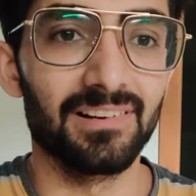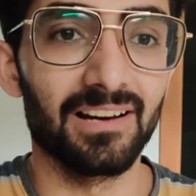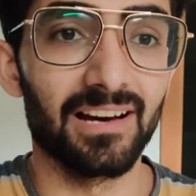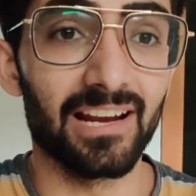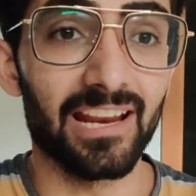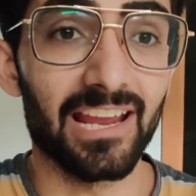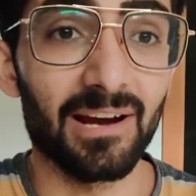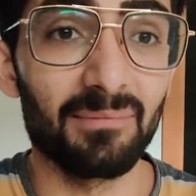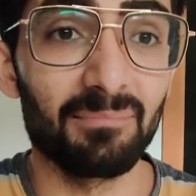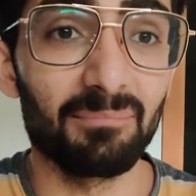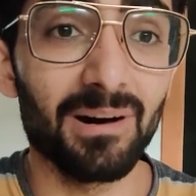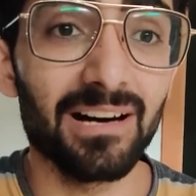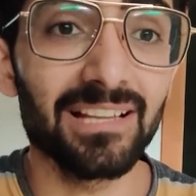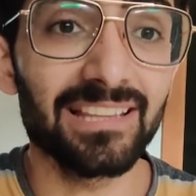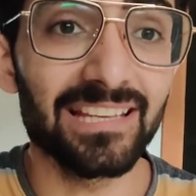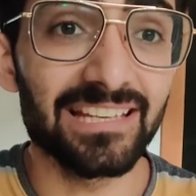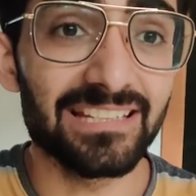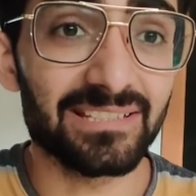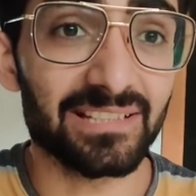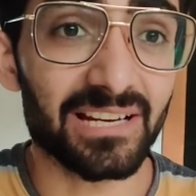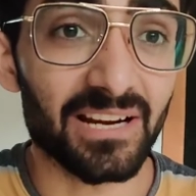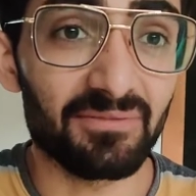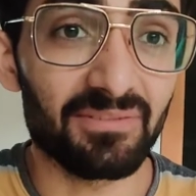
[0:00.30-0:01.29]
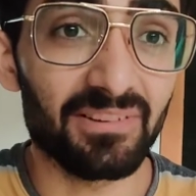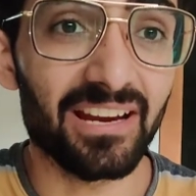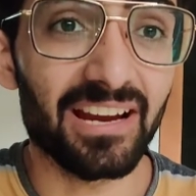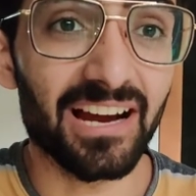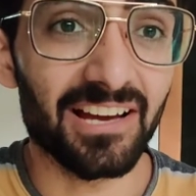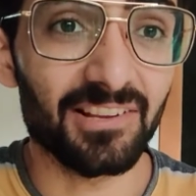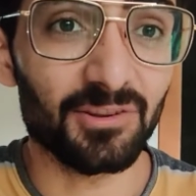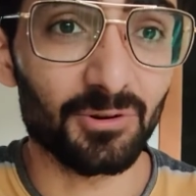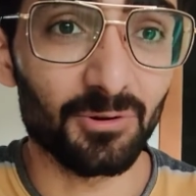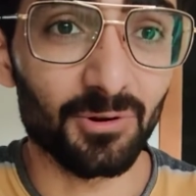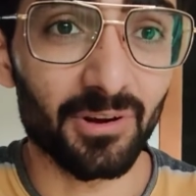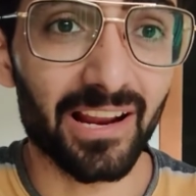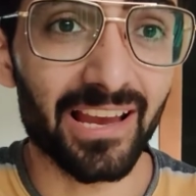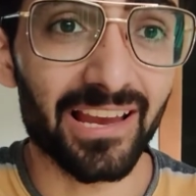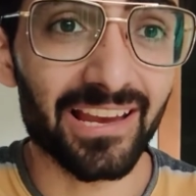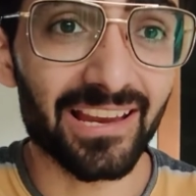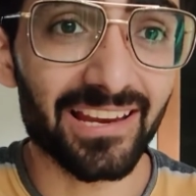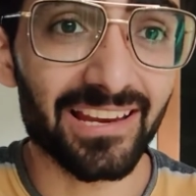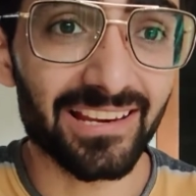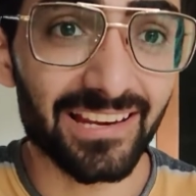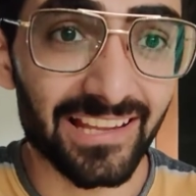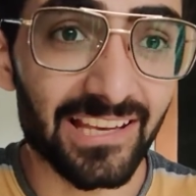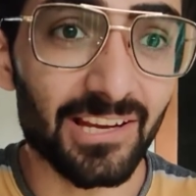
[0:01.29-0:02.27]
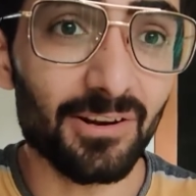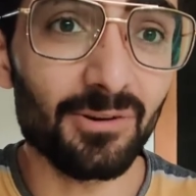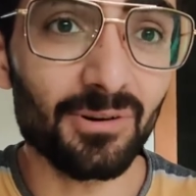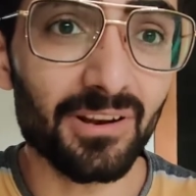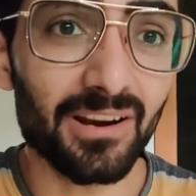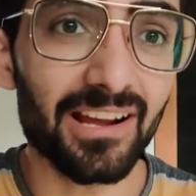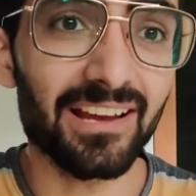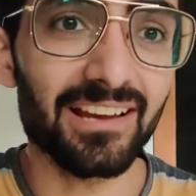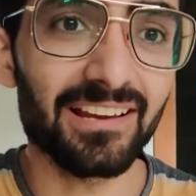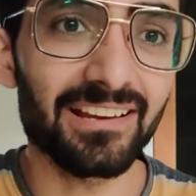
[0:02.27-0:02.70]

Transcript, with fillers: अरे अम्मा देश का विकास हो रहा है कि नहीं हो रहा